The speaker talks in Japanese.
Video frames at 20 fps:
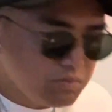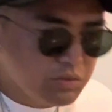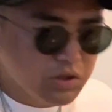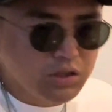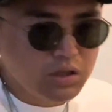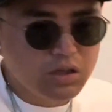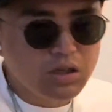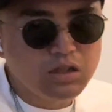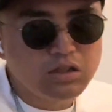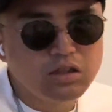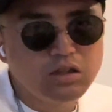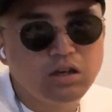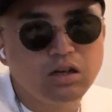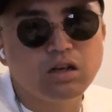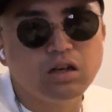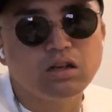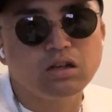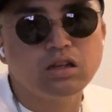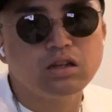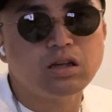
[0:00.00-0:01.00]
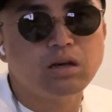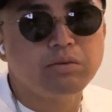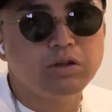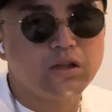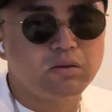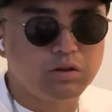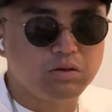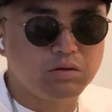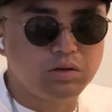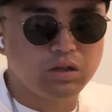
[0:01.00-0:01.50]
まあ、せっかく来たからね食べて
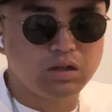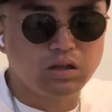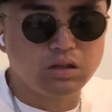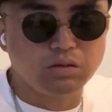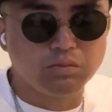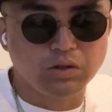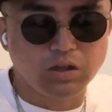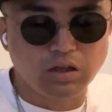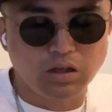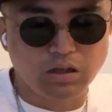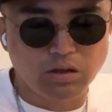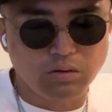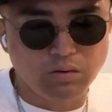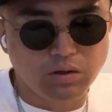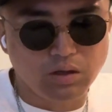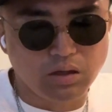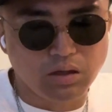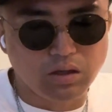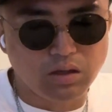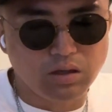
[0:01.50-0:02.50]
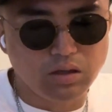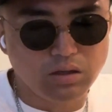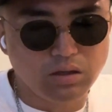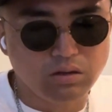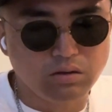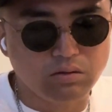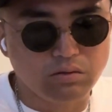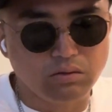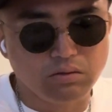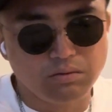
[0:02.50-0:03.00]
みようかなと思ってレッドカレーあ
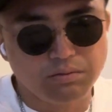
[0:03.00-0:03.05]
と